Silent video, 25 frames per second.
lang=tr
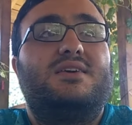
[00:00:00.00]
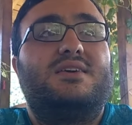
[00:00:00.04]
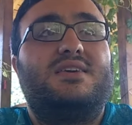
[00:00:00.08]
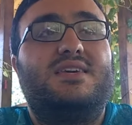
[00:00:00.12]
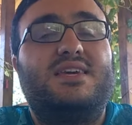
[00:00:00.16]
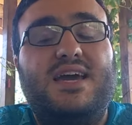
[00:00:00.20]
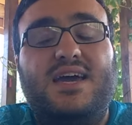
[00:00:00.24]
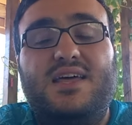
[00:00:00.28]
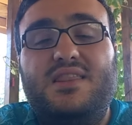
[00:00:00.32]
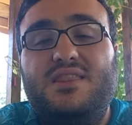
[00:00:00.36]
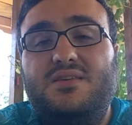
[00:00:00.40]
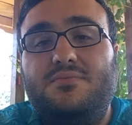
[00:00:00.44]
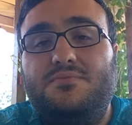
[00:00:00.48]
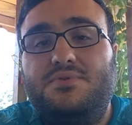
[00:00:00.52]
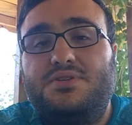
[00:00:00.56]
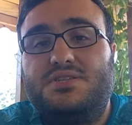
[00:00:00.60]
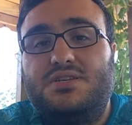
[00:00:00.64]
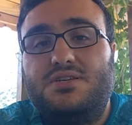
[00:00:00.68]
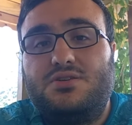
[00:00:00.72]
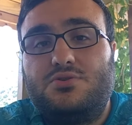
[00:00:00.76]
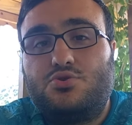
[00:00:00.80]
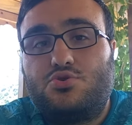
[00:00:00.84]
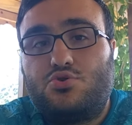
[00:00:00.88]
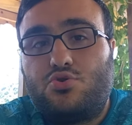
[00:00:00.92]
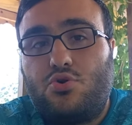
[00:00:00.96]

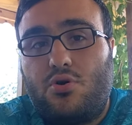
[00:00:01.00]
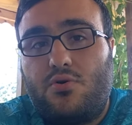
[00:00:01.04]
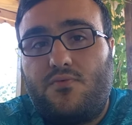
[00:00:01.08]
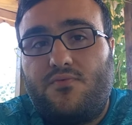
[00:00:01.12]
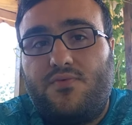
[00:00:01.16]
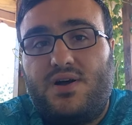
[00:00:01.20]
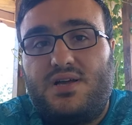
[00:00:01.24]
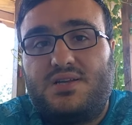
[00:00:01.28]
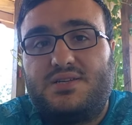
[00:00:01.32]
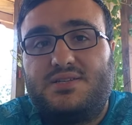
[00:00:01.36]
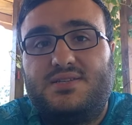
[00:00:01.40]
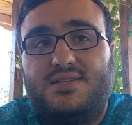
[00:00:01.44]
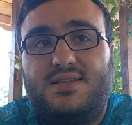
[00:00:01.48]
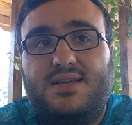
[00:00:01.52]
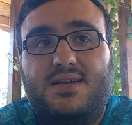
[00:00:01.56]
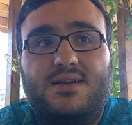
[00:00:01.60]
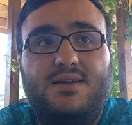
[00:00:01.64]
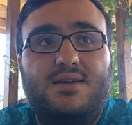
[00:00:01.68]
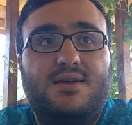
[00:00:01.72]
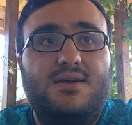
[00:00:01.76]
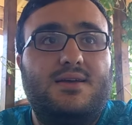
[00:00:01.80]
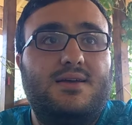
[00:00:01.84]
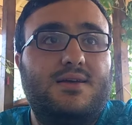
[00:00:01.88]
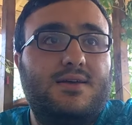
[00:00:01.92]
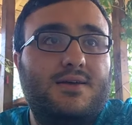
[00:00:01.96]
kendimizi çok
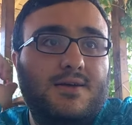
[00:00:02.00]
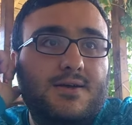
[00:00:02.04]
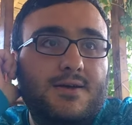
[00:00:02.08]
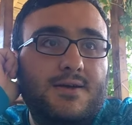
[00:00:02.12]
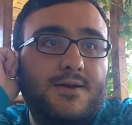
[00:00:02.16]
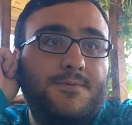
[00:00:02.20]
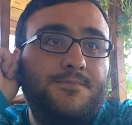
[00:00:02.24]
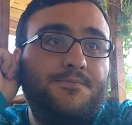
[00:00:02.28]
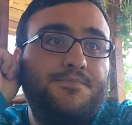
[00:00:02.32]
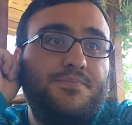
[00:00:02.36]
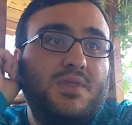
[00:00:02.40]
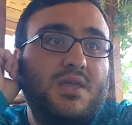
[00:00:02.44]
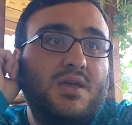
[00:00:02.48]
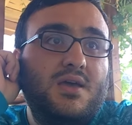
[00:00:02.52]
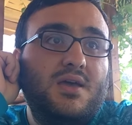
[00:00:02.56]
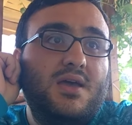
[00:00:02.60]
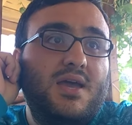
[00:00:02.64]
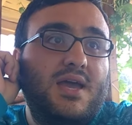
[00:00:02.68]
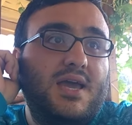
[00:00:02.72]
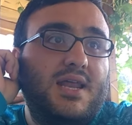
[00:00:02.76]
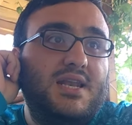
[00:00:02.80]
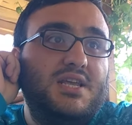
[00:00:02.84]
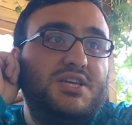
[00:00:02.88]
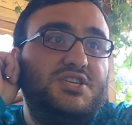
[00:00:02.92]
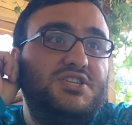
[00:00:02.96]
fazla
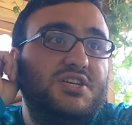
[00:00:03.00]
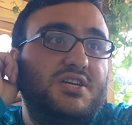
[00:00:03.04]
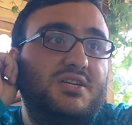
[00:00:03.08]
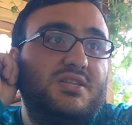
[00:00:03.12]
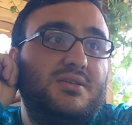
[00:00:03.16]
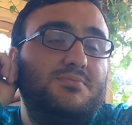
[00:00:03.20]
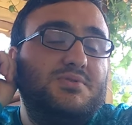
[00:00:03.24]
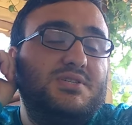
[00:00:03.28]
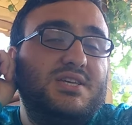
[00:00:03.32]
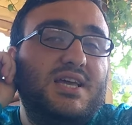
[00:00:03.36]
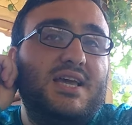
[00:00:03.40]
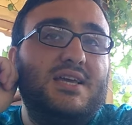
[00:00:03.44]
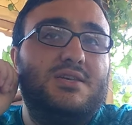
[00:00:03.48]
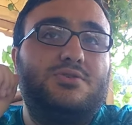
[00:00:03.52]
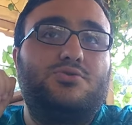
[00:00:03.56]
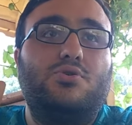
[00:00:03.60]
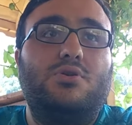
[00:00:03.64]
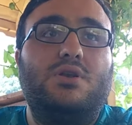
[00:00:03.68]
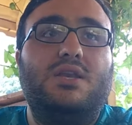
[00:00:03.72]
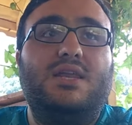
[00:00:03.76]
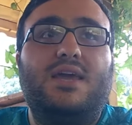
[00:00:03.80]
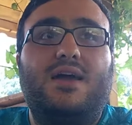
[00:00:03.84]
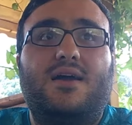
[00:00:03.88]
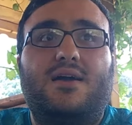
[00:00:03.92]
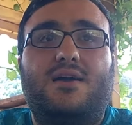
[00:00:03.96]
e, eleştirdiğimizi en
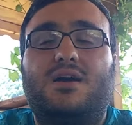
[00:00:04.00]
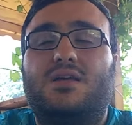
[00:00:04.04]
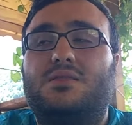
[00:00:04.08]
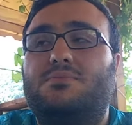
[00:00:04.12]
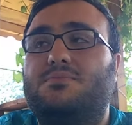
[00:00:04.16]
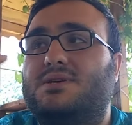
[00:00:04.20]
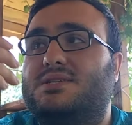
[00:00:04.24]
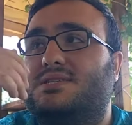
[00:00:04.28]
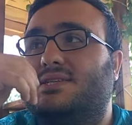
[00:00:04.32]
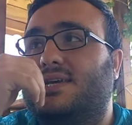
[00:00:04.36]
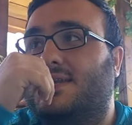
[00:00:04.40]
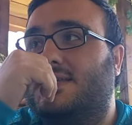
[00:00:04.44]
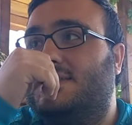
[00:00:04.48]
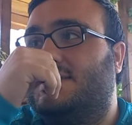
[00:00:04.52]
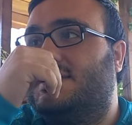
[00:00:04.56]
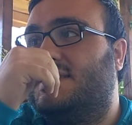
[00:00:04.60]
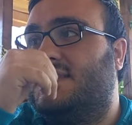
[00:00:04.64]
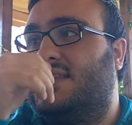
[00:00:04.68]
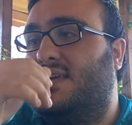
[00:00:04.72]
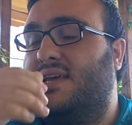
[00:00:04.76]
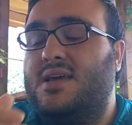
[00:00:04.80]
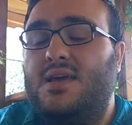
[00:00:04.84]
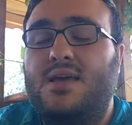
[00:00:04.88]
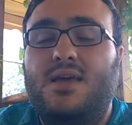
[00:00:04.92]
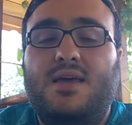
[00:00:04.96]
son liyakat
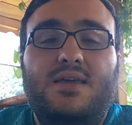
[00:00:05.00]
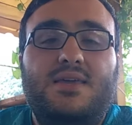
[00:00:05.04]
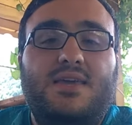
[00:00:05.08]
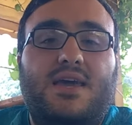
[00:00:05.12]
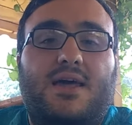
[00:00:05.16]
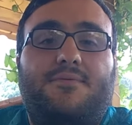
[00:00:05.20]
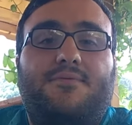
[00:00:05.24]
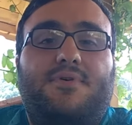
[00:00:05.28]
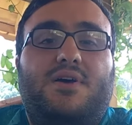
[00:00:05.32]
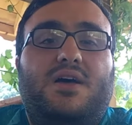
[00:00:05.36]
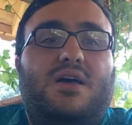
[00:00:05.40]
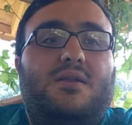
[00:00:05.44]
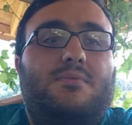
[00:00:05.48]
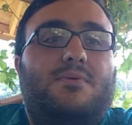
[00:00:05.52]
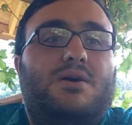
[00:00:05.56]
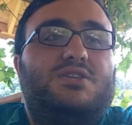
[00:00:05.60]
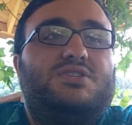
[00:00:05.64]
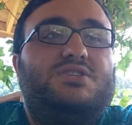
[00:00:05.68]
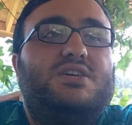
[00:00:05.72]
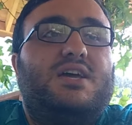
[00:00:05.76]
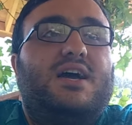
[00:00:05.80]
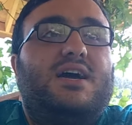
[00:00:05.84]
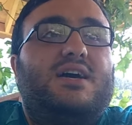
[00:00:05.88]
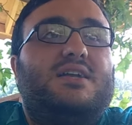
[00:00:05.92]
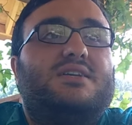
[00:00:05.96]
meselesinde yani
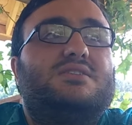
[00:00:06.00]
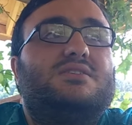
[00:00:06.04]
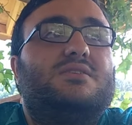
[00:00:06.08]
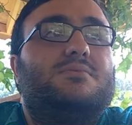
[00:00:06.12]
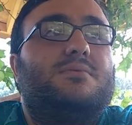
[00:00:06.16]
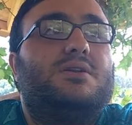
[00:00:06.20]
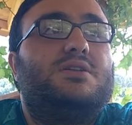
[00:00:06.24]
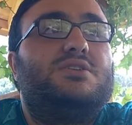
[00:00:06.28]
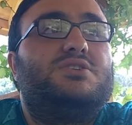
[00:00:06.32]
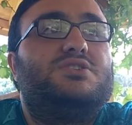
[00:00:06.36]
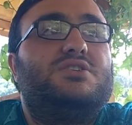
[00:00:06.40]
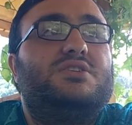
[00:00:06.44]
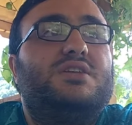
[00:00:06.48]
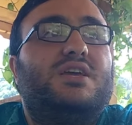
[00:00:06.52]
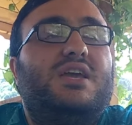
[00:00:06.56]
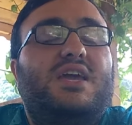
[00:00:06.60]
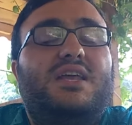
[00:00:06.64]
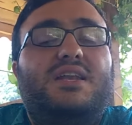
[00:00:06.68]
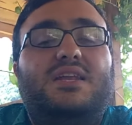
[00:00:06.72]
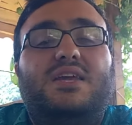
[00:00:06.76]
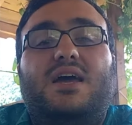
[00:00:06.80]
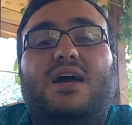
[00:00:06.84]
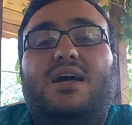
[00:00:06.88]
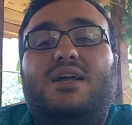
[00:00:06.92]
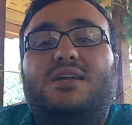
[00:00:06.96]
Fenerbahçe her zaman için
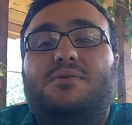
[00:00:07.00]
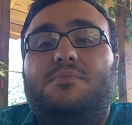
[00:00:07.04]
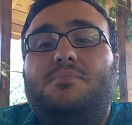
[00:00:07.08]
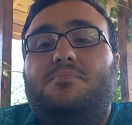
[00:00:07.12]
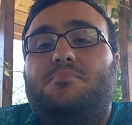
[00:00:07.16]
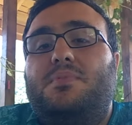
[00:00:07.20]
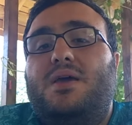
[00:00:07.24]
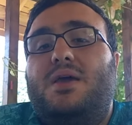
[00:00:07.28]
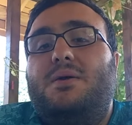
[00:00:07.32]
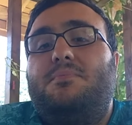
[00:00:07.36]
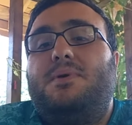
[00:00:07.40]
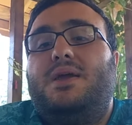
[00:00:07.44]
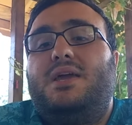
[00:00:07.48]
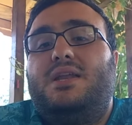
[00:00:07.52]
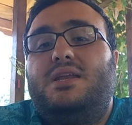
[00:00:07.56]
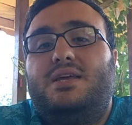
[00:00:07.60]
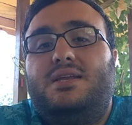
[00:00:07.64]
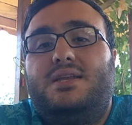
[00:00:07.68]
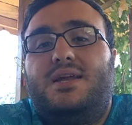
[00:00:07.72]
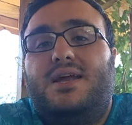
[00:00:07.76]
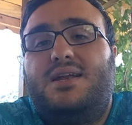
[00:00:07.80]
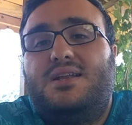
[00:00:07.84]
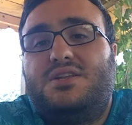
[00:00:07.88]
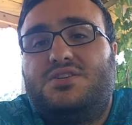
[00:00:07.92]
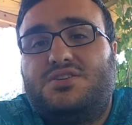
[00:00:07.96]
en iyi her hep en
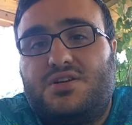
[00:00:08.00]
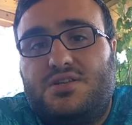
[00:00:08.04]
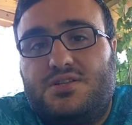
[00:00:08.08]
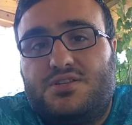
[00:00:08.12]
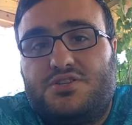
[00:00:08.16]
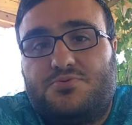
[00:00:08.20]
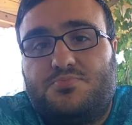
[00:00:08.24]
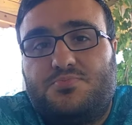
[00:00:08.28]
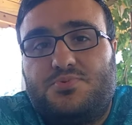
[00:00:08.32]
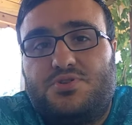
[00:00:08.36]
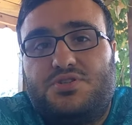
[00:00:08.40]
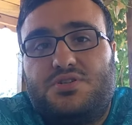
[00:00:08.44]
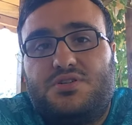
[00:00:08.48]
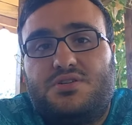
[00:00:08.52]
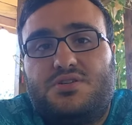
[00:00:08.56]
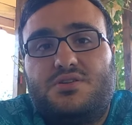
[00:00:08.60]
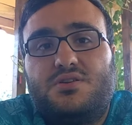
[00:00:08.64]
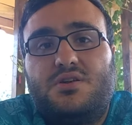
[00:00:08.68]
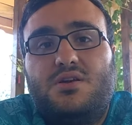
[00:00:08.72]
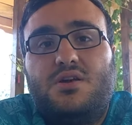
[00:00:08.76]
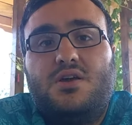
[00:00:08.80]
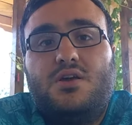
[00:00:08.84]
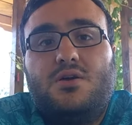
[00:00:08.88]
iyilerle çalışmıştır.